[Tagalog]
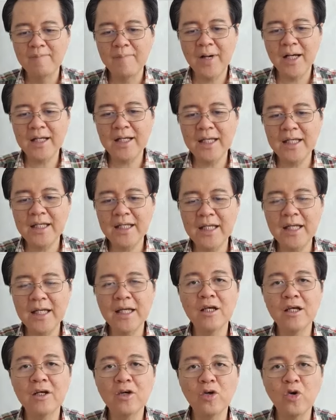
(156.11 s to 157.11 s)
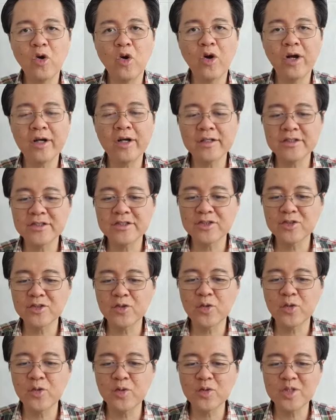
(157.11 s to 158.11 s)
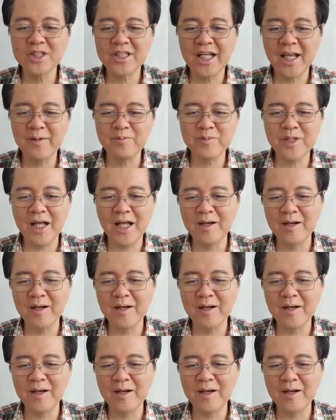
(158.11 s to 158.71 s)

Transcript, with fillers: magiging corkscrew shaped